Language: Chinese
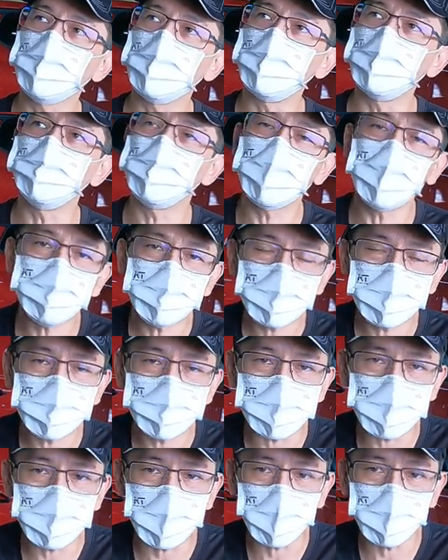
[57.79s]
呃比较
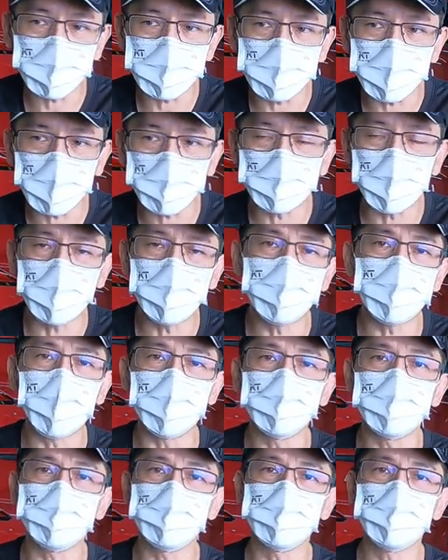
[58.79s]
比较一般
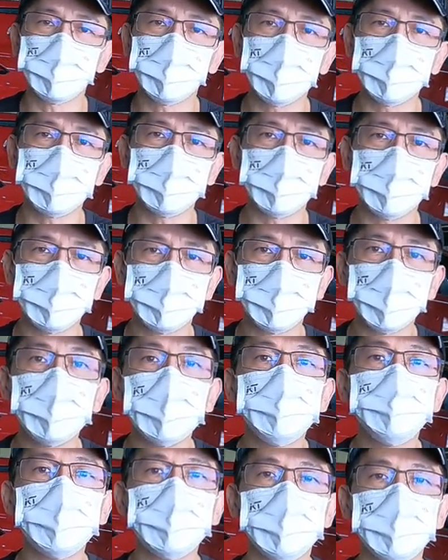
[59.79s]
版的，算是
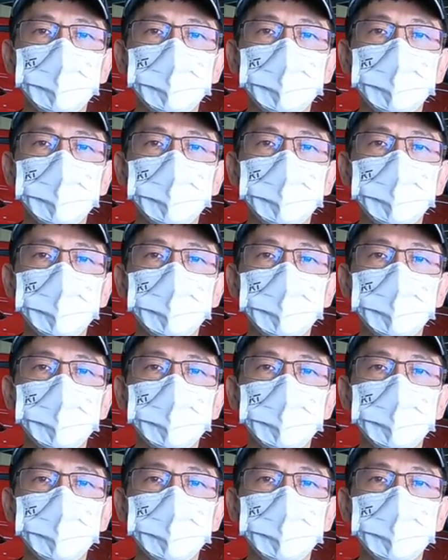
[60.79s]
拖曳臂